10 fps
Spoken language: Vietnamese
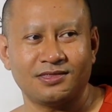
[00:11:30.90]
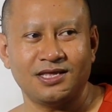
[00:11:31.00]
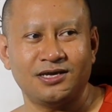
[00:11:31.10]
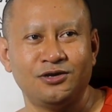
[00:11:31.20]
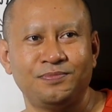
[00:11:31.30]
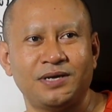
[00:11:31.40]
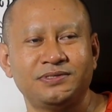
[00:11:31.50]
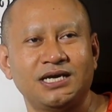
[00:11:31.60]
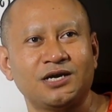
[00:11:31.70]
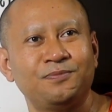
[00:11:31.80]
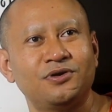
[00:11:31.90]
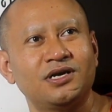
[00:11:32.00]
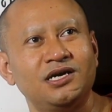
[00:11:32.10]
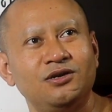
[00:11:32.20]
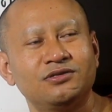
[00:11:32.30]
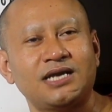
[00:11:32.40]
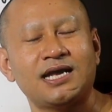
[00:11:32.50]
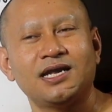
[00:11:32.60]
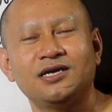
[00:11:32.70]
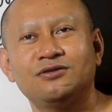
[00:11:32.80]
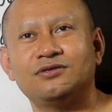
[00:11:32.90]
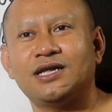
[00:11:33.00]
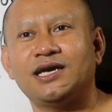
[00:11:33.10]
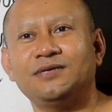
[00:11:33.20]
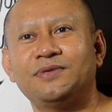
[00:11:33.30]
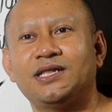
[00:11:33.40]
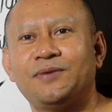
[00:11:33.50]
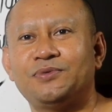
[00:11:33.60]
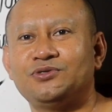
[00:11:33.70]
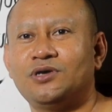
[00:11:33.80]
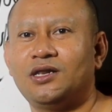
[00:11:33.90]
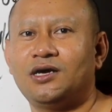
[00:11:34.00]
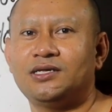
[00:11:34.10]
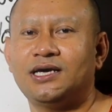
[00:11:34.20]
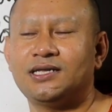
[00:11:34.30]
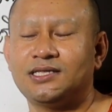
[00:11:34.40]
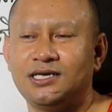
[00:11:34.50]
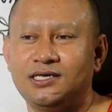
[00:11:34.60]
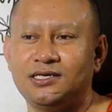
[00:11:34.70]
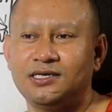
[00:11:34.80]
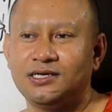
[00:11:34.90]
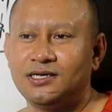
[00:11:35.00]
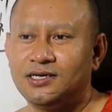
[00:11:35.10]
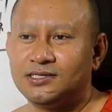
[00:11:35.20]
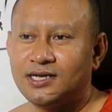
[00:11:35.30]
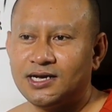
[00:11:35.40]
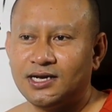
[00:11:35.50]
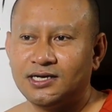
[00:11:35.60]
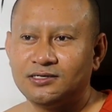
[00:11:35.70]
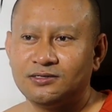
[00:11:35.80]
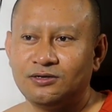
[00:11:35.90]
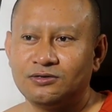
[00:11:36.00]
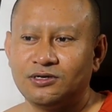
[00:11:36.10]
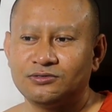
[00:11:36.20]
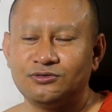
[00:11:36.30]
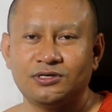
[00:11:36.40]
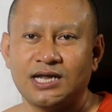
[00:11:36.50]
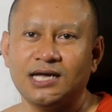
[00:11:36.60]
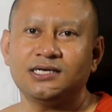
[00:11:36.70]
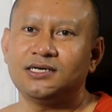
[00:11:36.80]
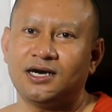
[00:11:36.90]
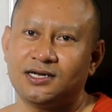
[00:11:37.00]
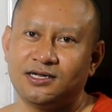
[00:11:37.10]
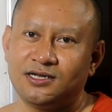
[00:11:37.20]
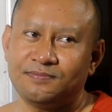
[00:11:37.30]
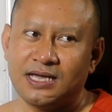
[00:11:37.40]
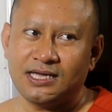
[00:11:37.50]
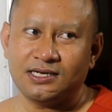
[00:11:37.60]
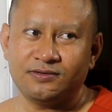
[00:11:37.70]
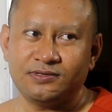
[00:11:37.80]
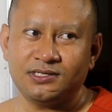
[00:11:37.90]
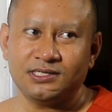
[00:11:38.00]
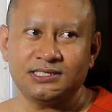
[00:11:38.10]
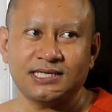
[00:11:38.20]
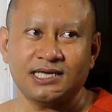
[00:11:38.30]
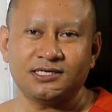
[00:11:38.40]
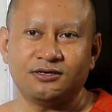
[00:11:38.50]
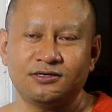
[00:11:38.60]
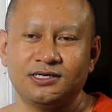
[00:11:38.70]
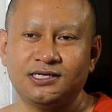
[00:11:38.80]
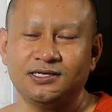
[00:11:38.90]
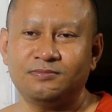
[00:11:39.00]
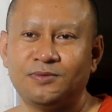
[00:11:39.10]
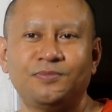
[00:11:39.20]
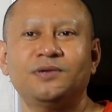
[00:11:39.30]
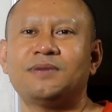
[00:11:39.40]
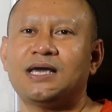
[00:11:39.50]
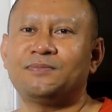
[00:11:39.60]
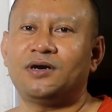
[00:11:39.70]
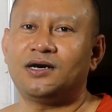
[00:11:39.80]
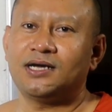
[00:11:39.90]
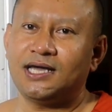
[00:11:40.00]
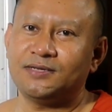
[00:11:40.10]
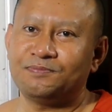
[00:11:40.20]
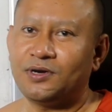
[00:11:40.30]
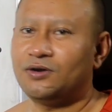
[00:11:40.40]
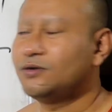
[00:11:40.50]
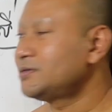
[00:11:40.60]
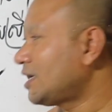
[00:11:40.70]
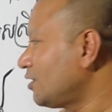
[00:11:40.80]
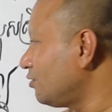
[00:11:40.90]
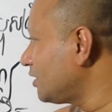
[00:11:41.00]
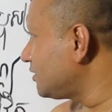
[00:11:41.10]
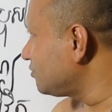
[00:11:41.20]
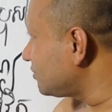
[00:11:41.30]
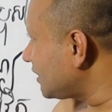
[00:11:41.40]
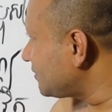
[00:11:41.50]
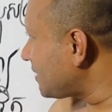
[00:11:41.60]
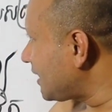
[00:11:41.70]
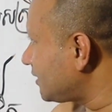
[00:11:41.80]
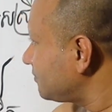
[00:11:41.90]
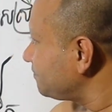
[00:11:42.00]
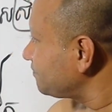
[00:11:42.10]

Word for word: nè đôi bèo che cái bột ấy lô tra đăng luôn ấy bạn ta phải do loại nè tây tra đăng lô còn thua đá cứ ọt ọt bàn này vậy chứ đi sai khó khăn đấy bỏ bột bàn bỏ ông ai pro sạt lô ấy tu từ bàn